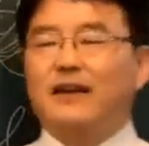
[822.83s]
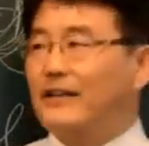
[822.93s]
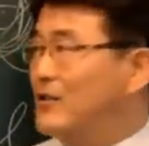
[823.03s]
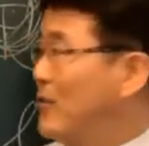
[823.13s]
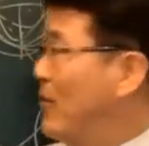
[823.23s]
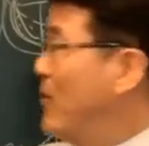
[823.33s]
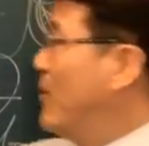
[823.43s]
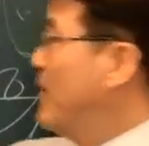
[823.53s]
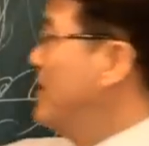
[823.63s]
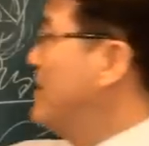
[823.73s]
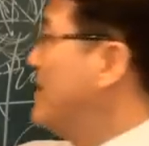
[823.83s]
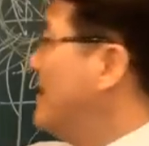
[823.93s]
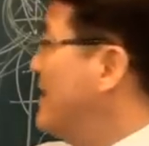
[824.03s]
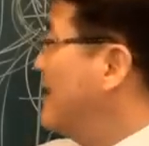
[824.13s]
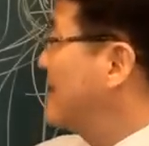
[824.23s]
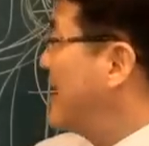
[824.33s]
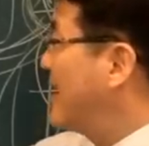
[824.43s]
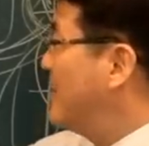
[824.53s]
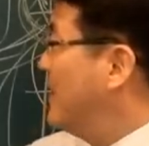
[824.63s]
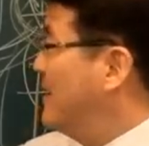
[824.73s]
가지고 이
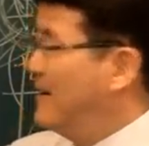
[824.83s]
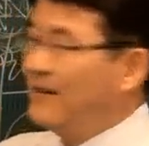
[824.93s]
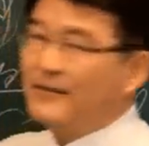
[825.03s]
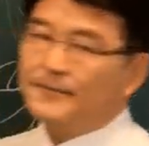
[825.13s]
사람이